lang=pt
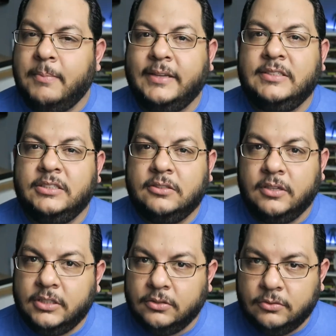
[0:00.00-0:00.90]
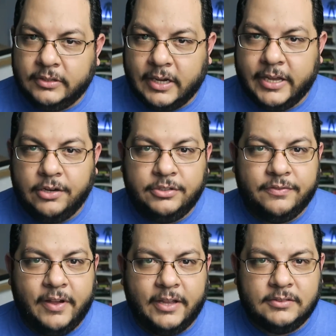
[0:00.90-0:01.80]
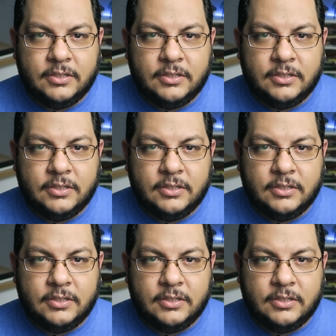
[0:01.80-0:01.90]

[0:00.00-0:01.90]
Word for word: mais sentido ainda no, naquele universo.